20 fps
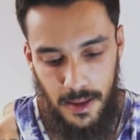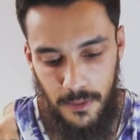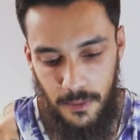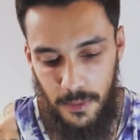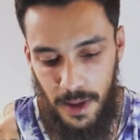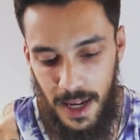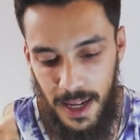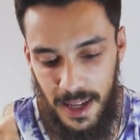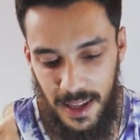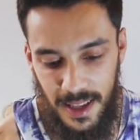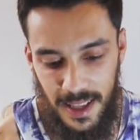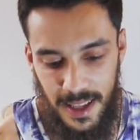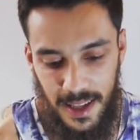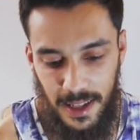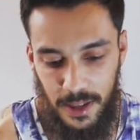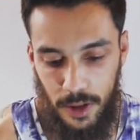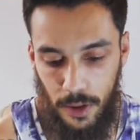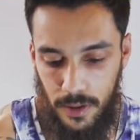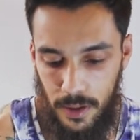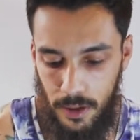¿Vale?
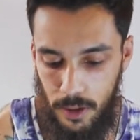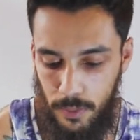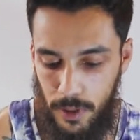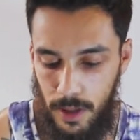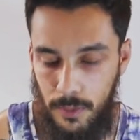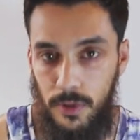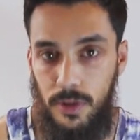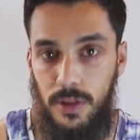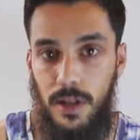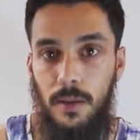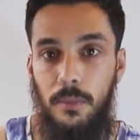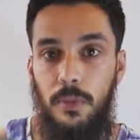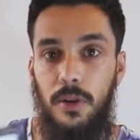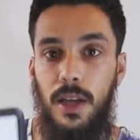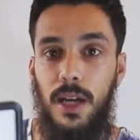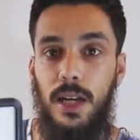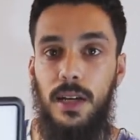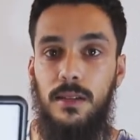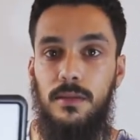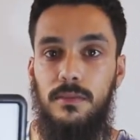Entonces lo podemos
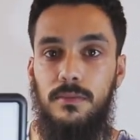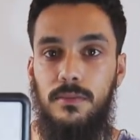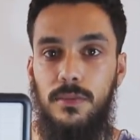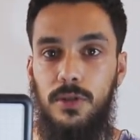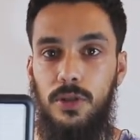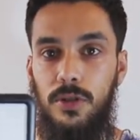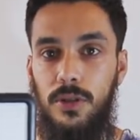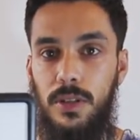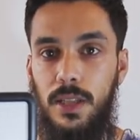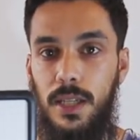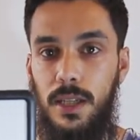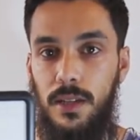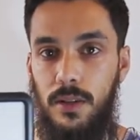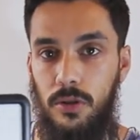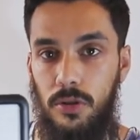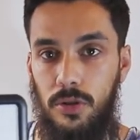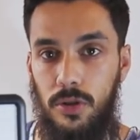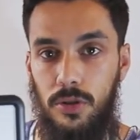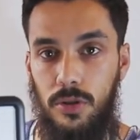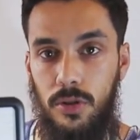apoyar donde
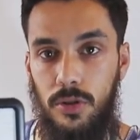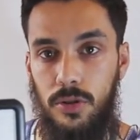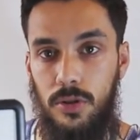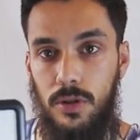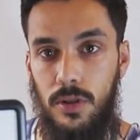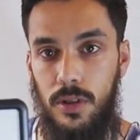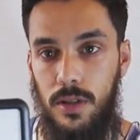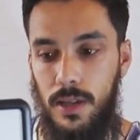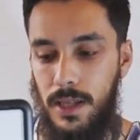nosotros